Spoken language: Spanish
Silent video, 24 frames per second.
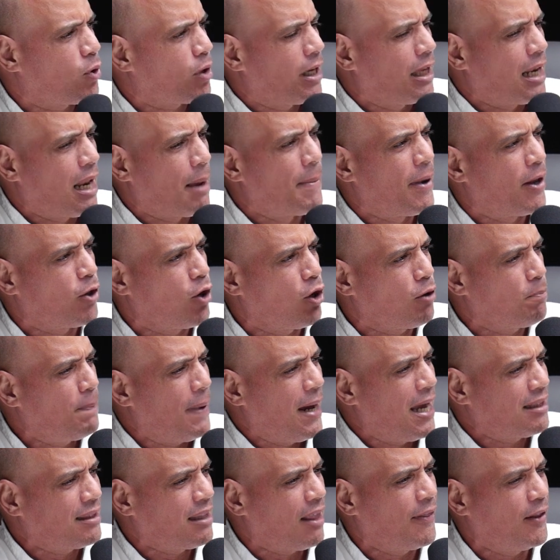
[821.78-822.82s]
porque la mayor
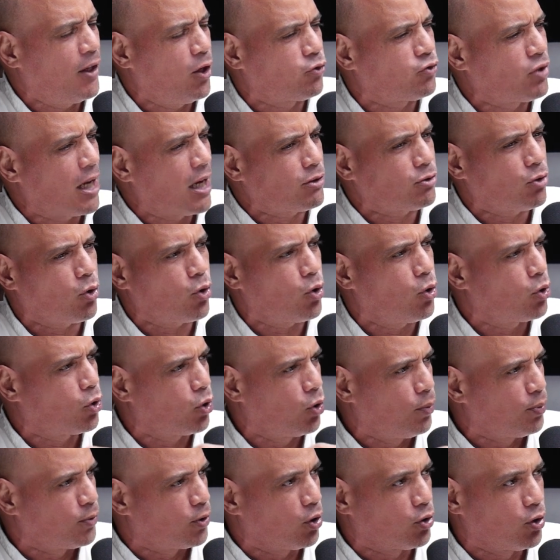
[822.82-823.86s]
parte de los actos
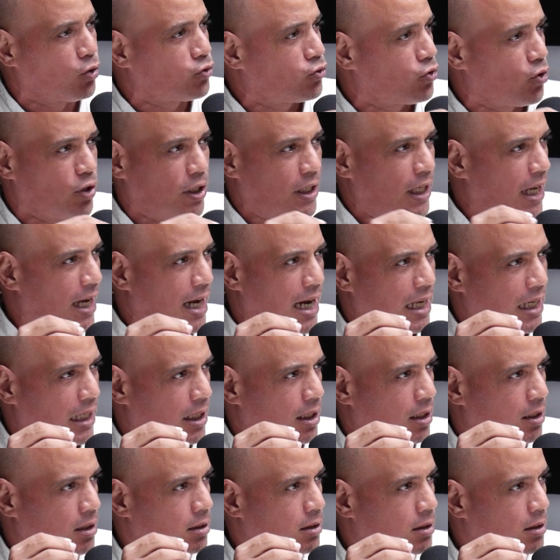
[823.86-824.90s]
corruptos no son
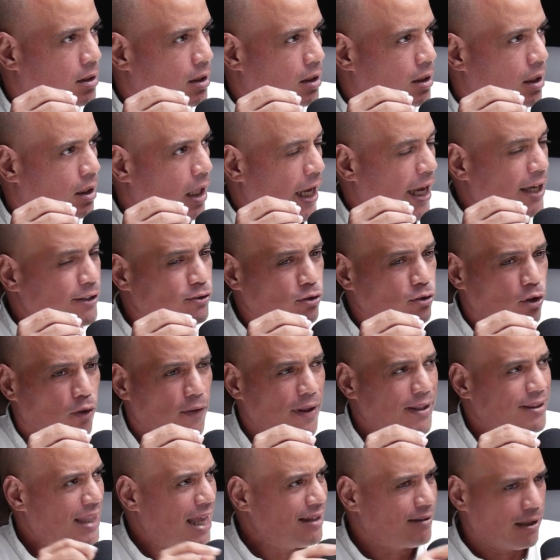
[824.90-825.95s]
ilegales. Eso de
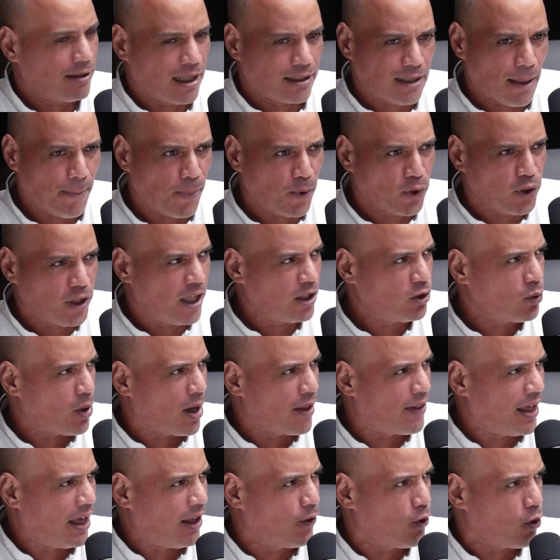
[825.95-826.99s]
estar, de
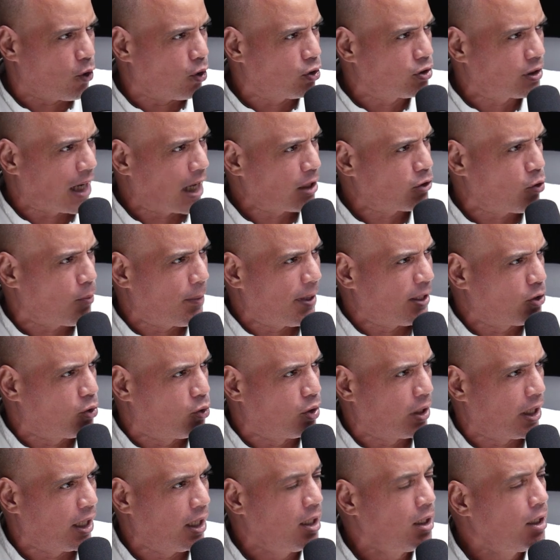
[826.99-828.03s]
poniendo a dedo contratos
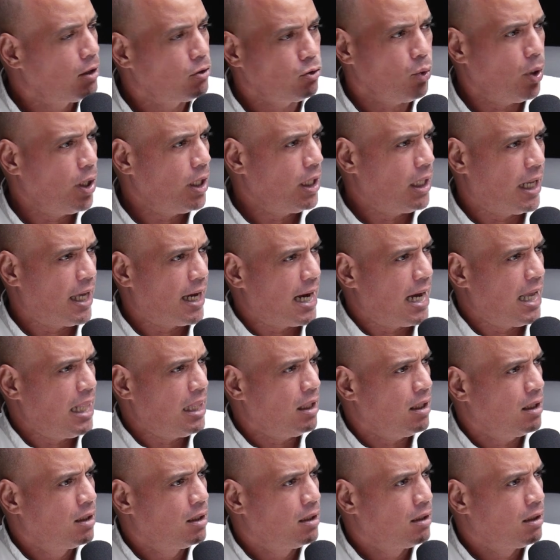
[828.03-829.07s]
menores no es
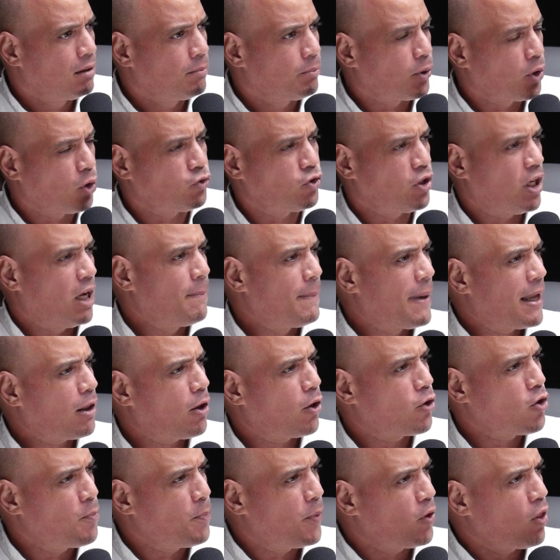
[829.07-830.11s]
ilegal. Pero sin
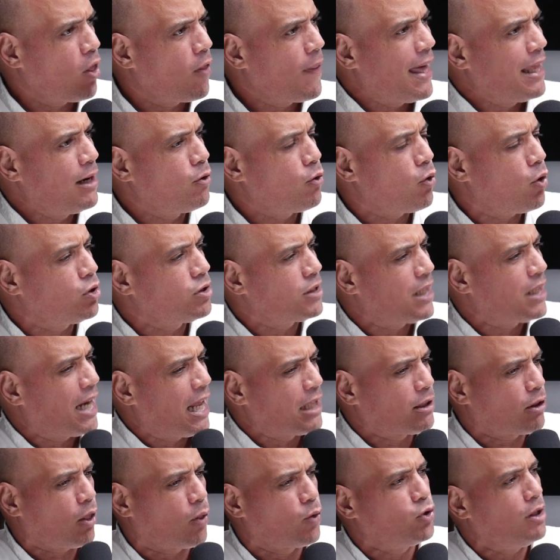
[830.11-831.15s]
embargo, yo puedo darle un
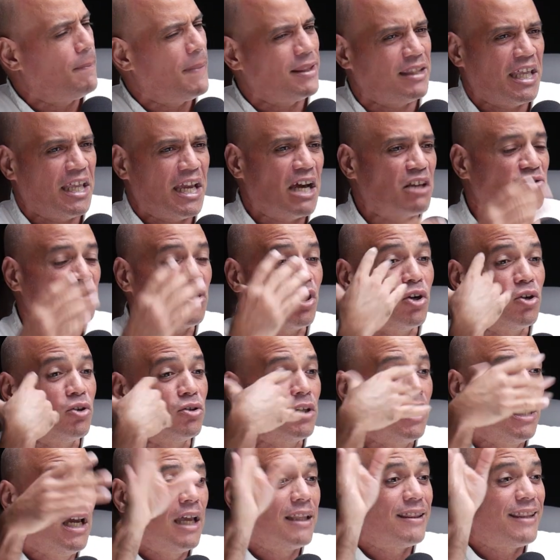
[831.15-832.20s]
contrato de una
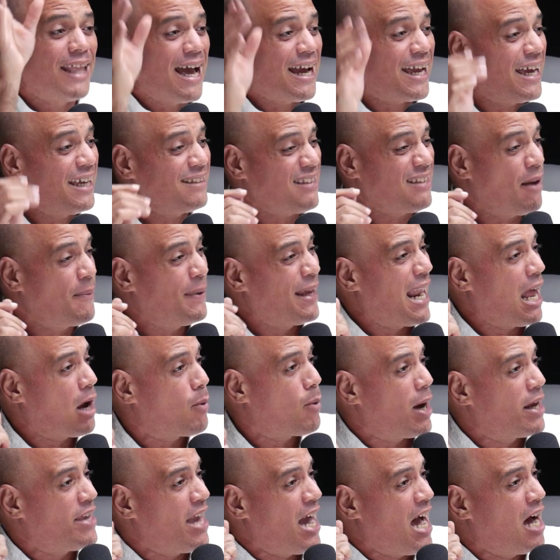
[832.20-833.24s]
investigación de a qué sabe la
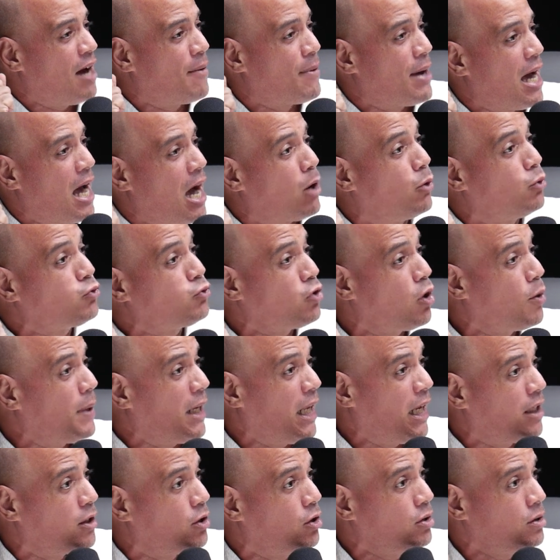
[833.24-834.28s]
guayaba a un
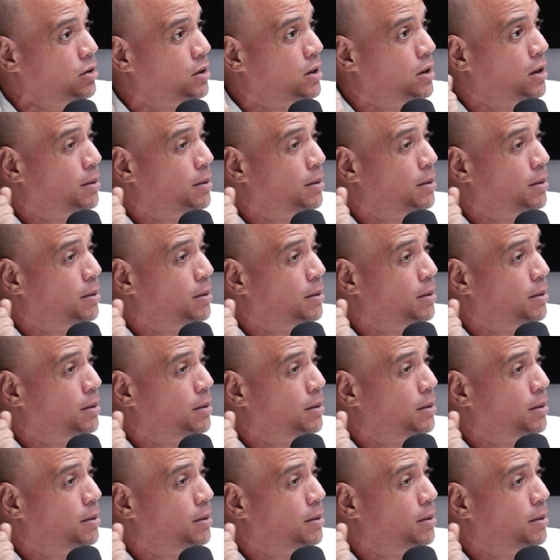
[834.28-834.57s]
sobrino yo